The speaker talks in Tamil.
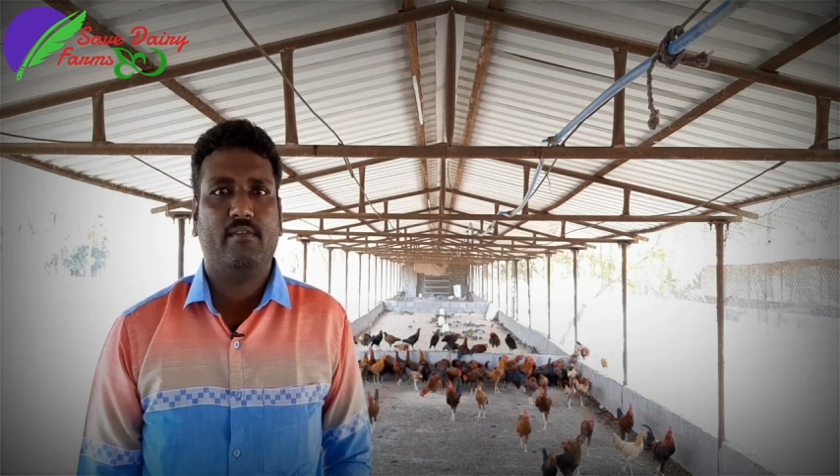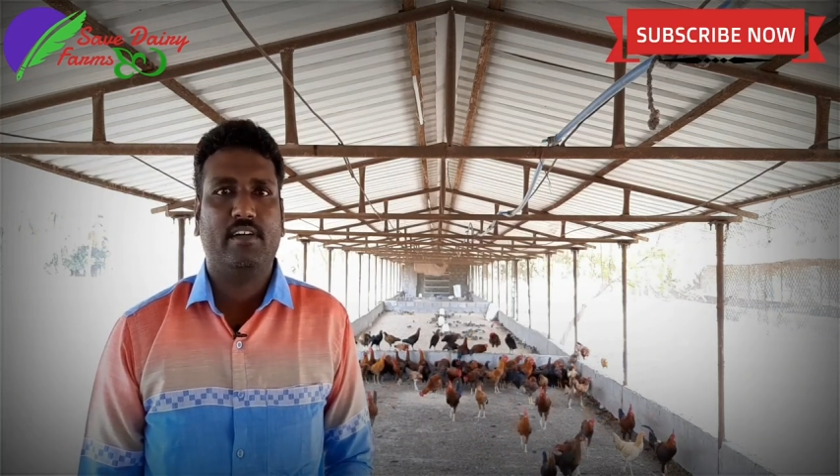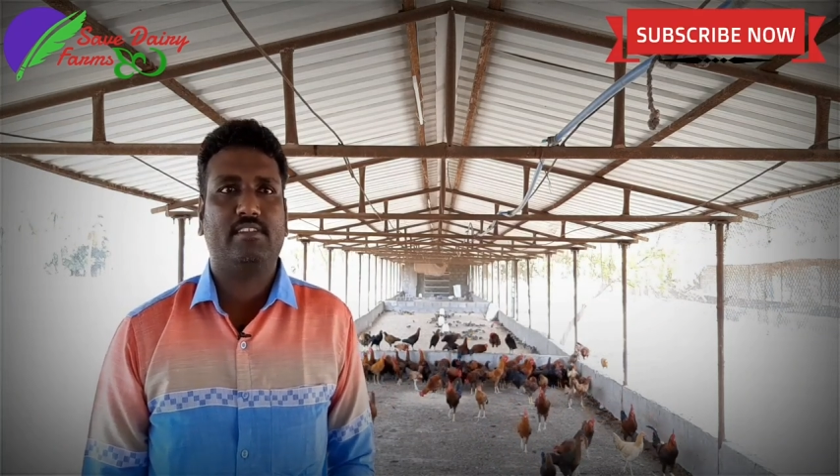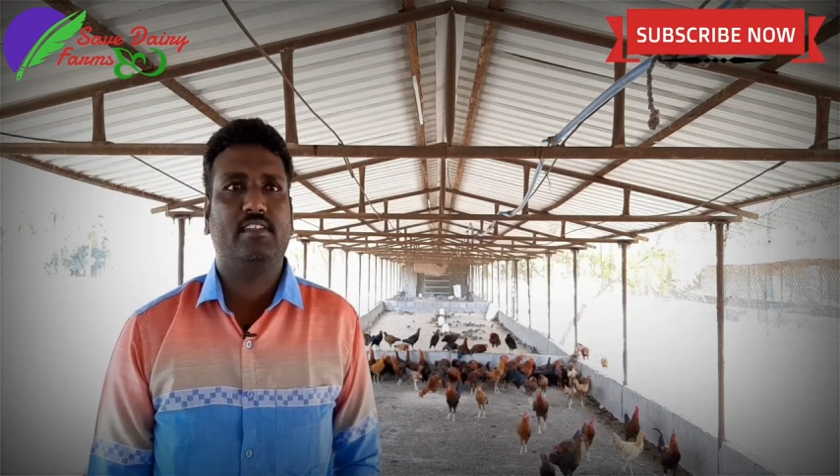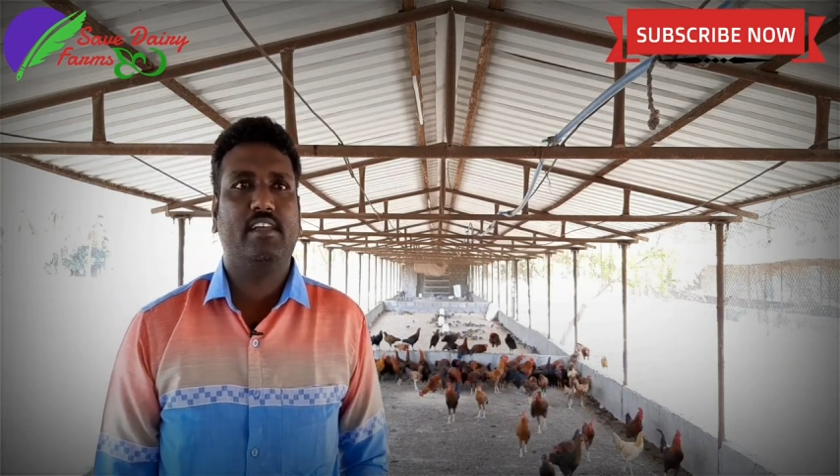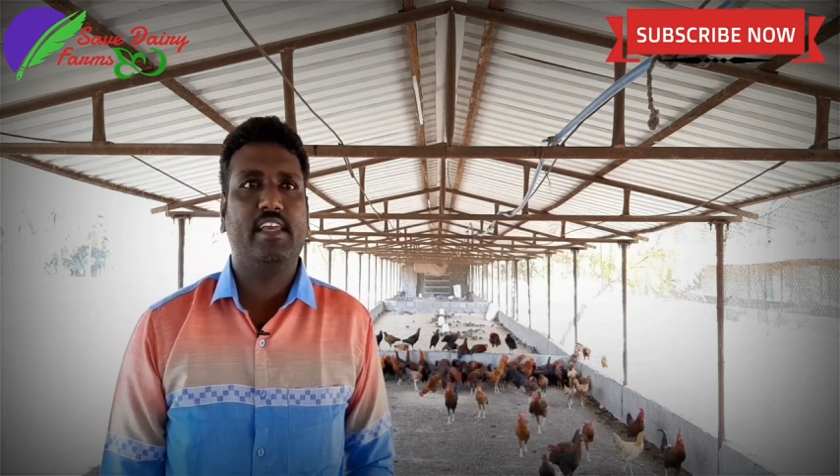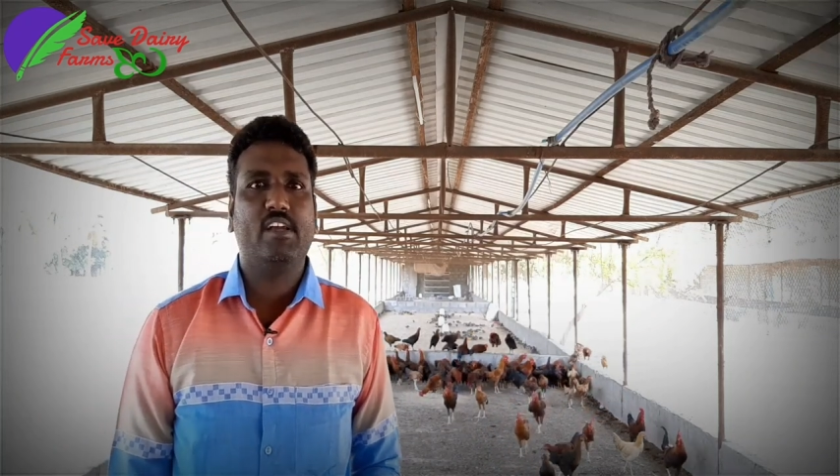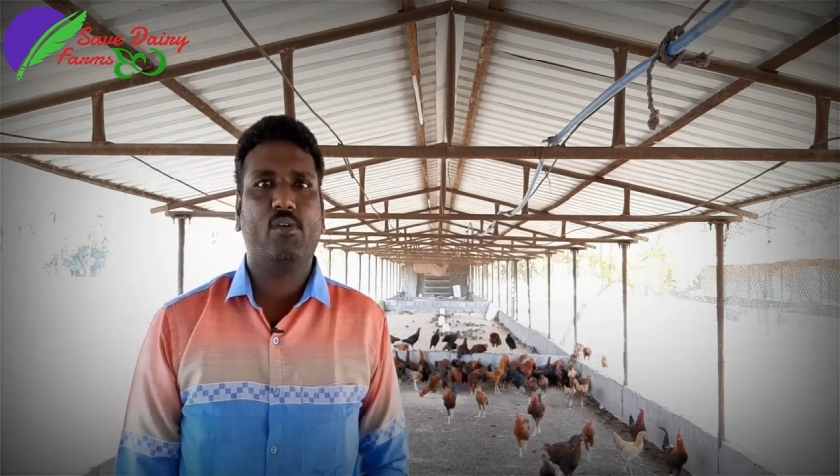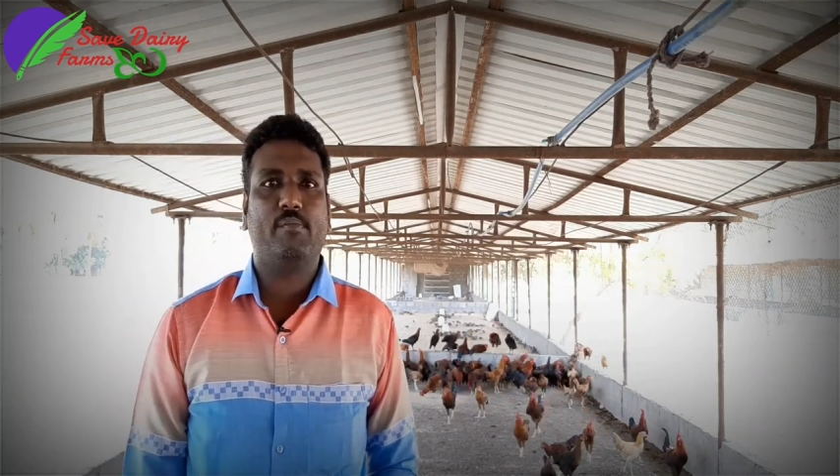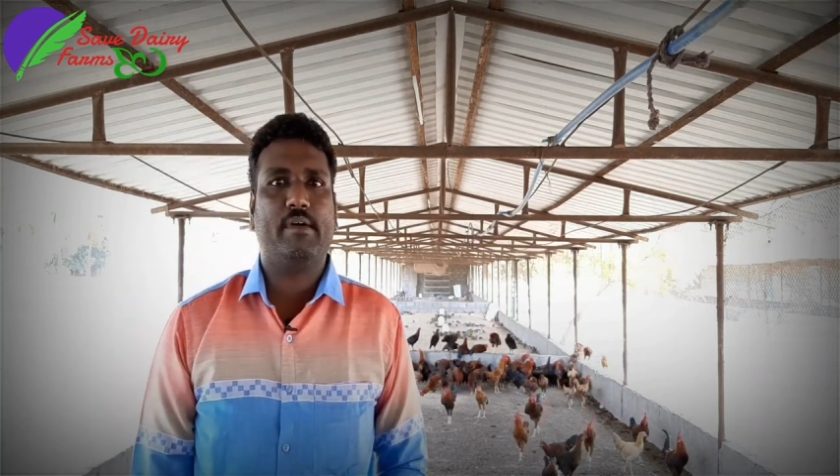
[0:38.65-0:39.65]
ஃபஸ்ட்டு
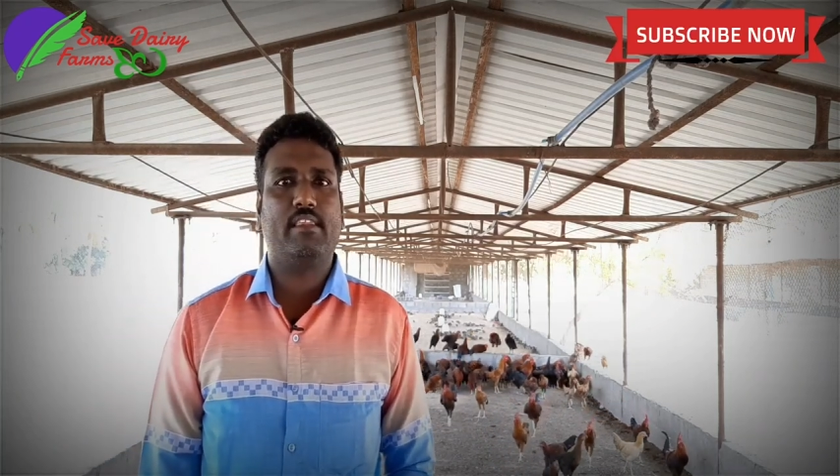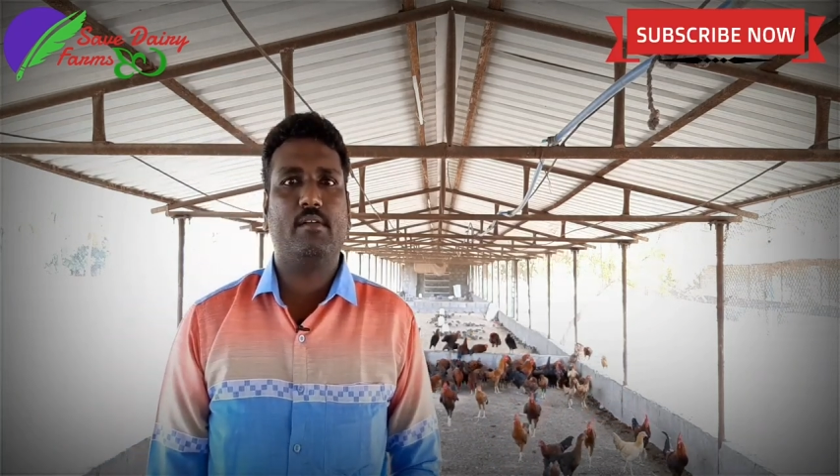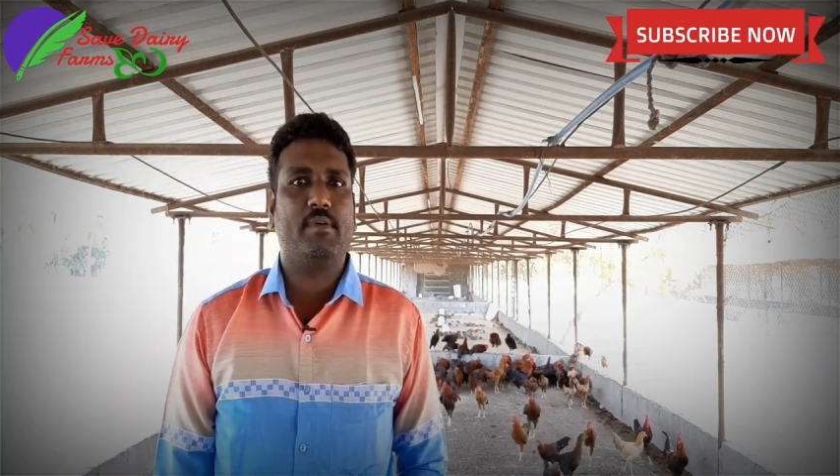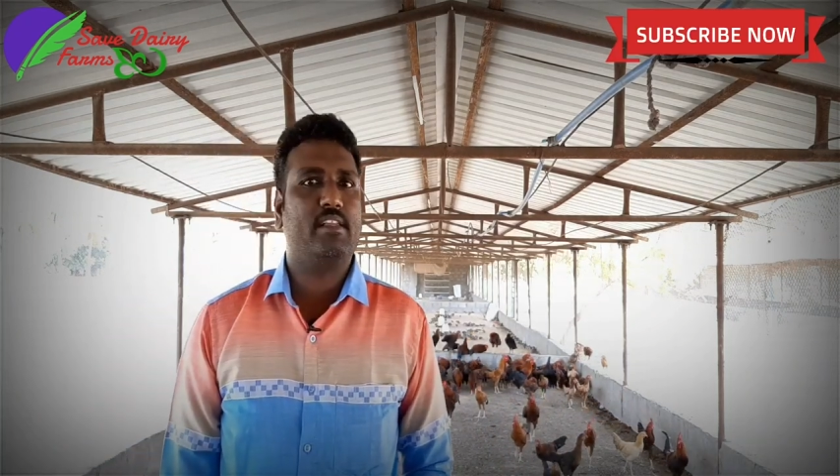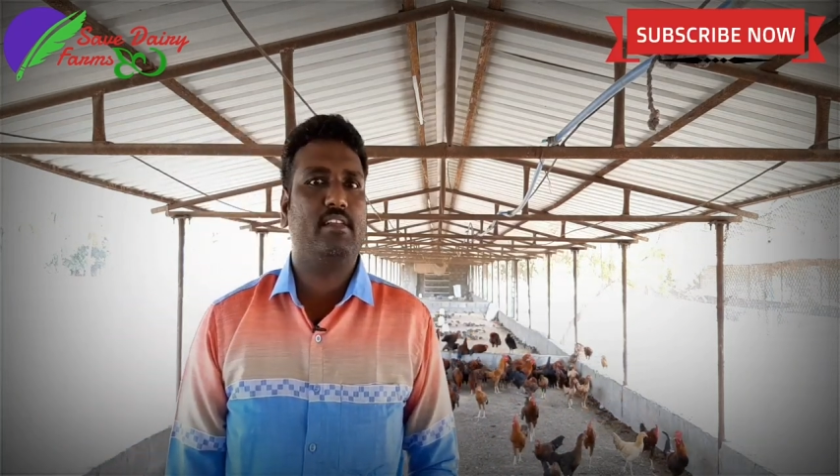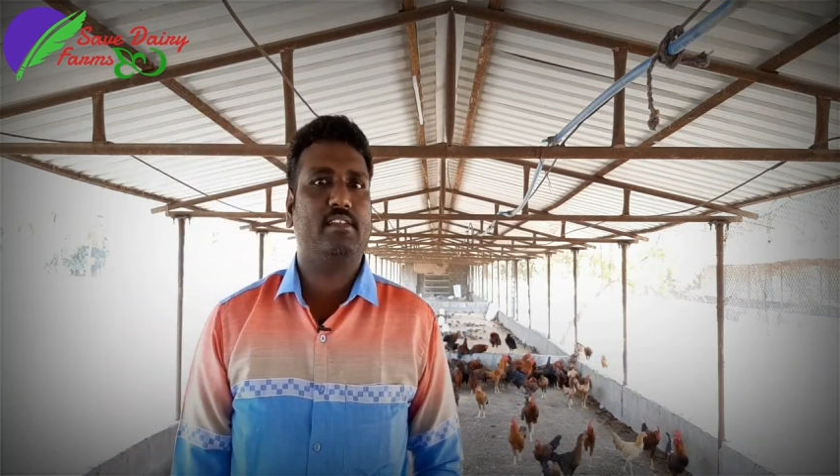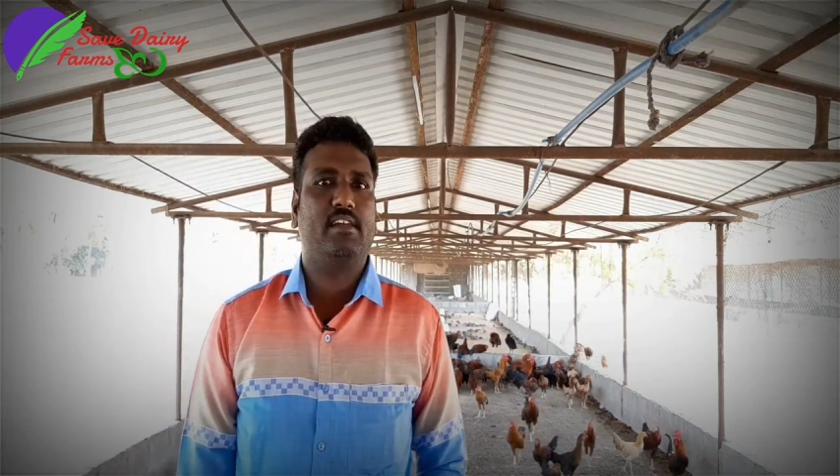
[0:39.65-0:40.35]
நீங்கள் ஒரு பத்து பதினஞ்சு